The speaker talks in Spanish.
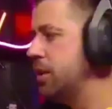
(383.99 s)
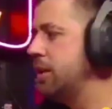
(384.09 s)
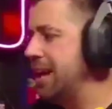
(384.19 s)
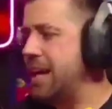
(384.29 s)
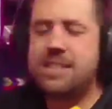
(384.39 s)

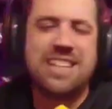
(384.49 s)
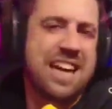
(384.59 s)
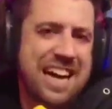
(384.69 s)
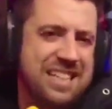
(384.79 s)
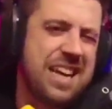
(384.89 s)
Este se
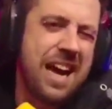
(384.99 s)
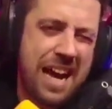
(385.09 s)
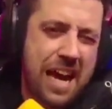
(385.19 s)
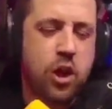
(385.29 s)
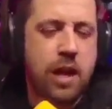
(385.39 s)
casa el
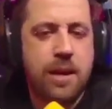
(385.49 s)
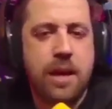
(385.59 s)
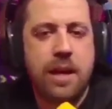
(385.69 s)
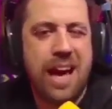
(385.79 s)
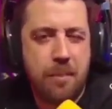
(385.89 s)
año que
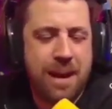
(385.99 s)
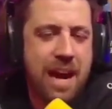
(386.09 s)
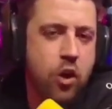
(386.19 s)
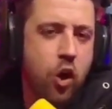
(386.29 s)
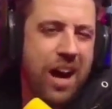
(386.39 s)
viene, en
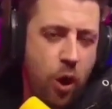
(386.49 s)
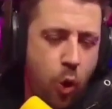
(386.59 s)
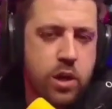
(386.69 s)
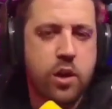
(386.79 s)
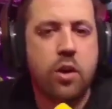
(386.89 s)
verano, en
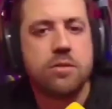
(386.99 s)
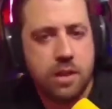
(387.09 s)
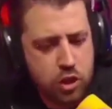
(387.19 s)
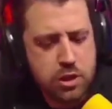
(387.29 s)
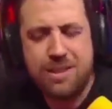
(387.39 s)
julio. Que lo
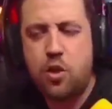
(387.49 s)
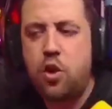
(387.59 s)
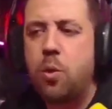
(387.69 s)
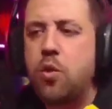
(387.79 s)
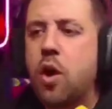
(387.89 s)
sepa todo el
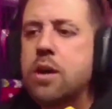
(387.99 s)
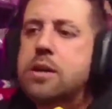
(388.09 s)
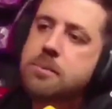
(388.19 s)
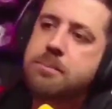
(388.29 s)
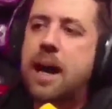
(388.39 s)
mundo.
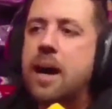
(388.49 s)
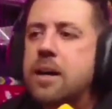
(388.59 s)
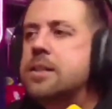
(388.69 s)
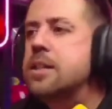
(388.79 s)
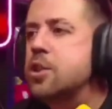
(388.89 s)
Venga,
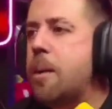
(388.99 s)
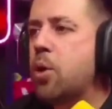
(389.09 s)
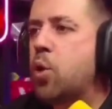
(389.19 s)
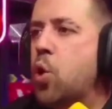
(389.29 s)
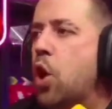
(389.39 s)
toma por
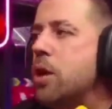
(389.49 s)
culo.